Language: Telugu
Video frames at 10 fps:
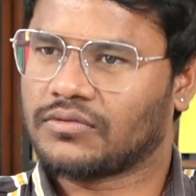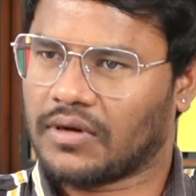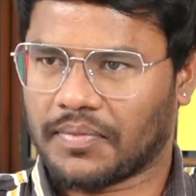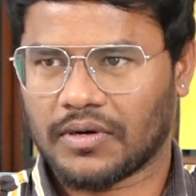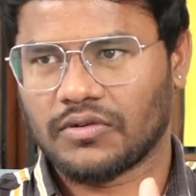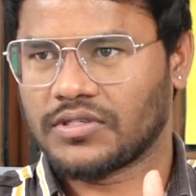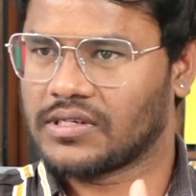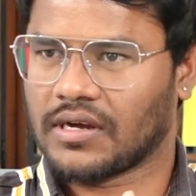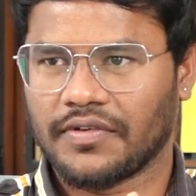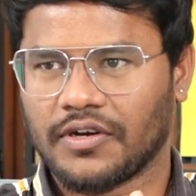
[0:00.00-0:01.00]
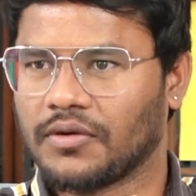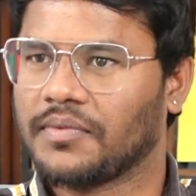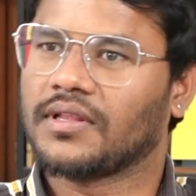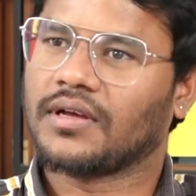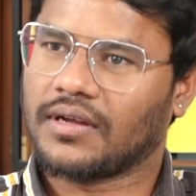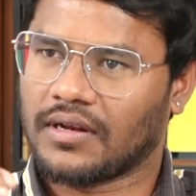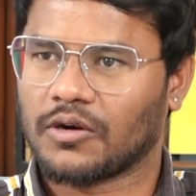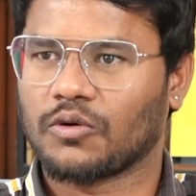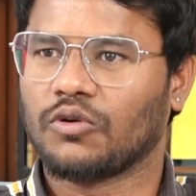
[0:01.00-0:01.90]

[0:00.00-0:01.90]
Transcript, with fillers: సో అప్పటి నుంచి ఆ వీడియో మీద ఇలా